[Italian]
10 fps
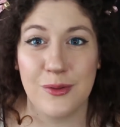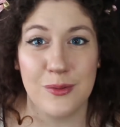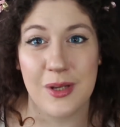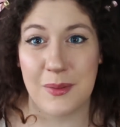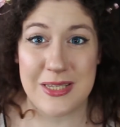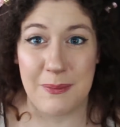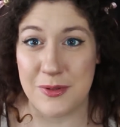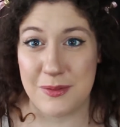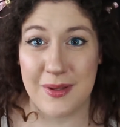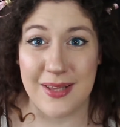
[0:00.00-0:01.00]
tutta questa
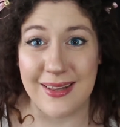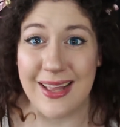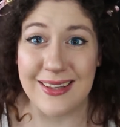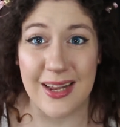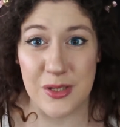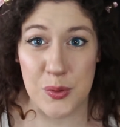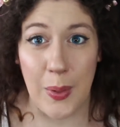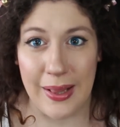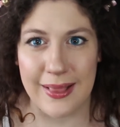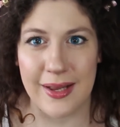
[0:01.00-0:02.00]
possibilità di andare su
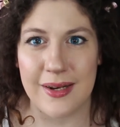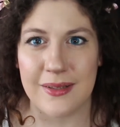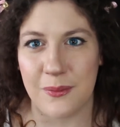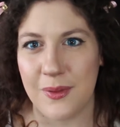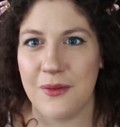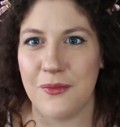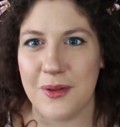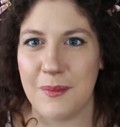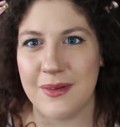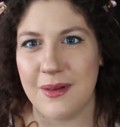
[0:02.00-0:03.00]
internet, quindi
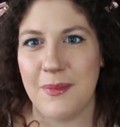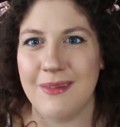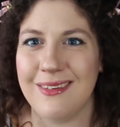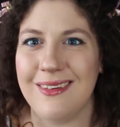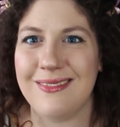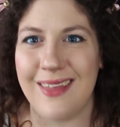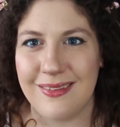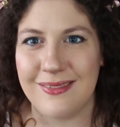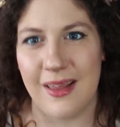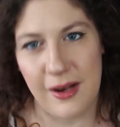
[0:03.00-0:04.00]
fondamentalmente di
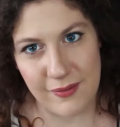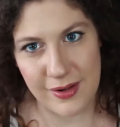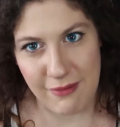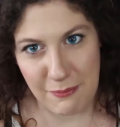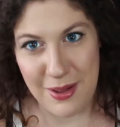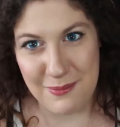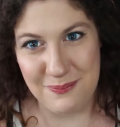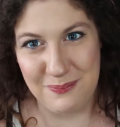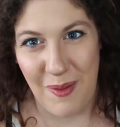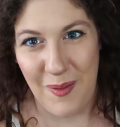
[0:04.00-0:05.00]
tette ne vedeva
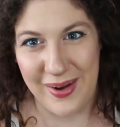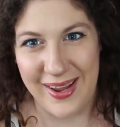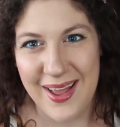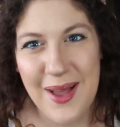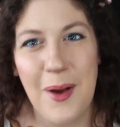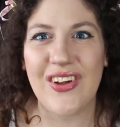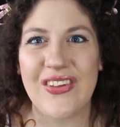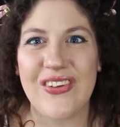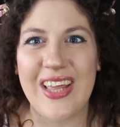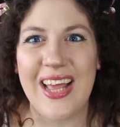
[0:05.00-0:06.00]
ben poche.
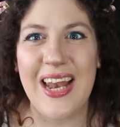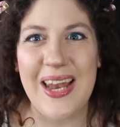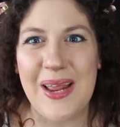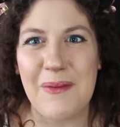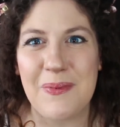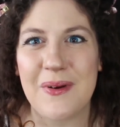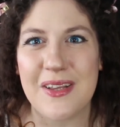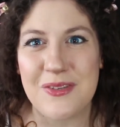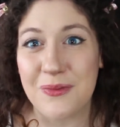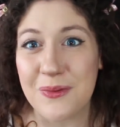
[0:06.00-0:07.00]
Ricordo che
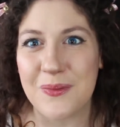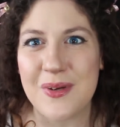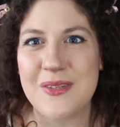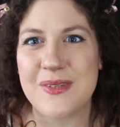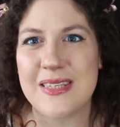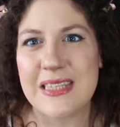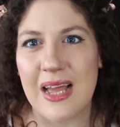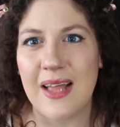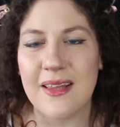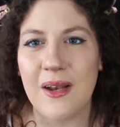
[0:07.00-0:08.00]
all'epoca ci fu questo
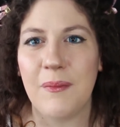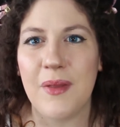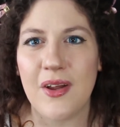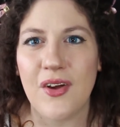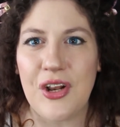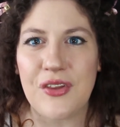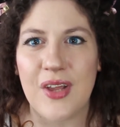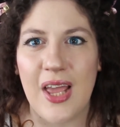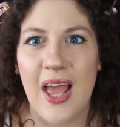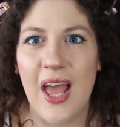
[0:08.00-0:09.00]
scandalo e mi ricordo
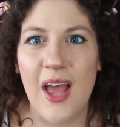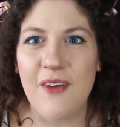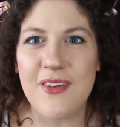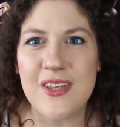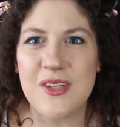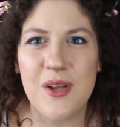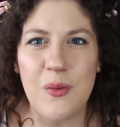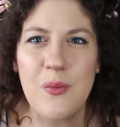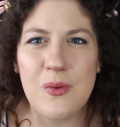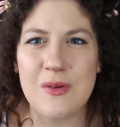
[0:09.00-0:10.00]
che
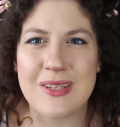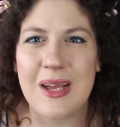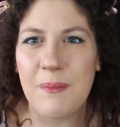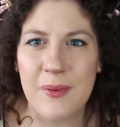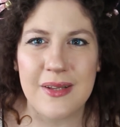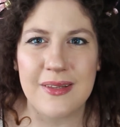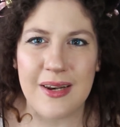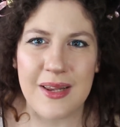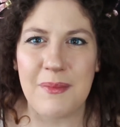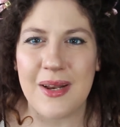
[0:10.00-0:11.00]
fece uno scalpore
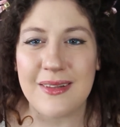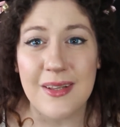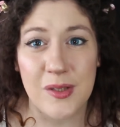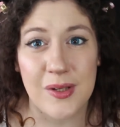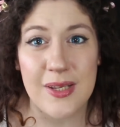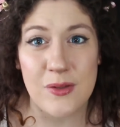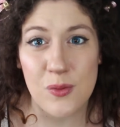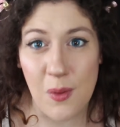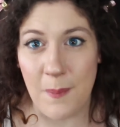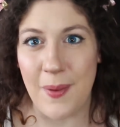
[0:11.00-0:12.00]
terribile, tanto che
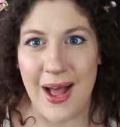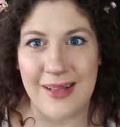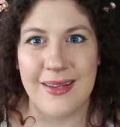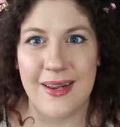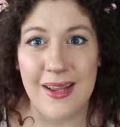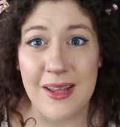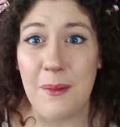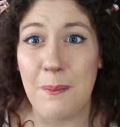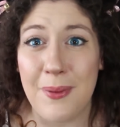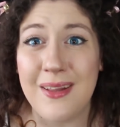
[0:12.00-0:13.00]
suo padre gli
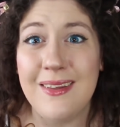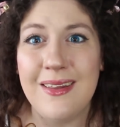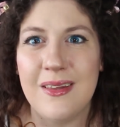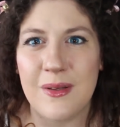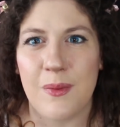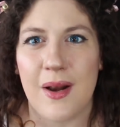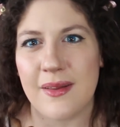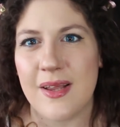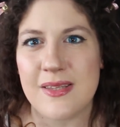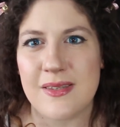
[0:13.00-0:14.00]
impedì di
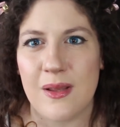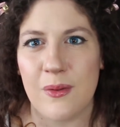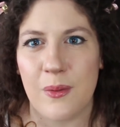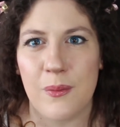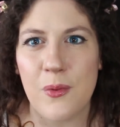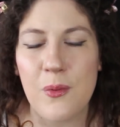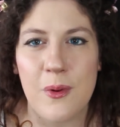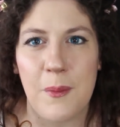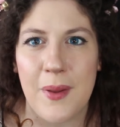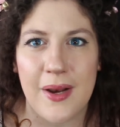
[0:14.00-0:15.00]
guardare Sailor
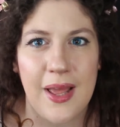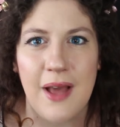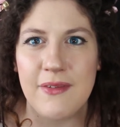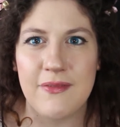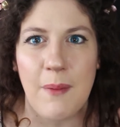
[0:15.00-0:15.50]
Moon perché aveva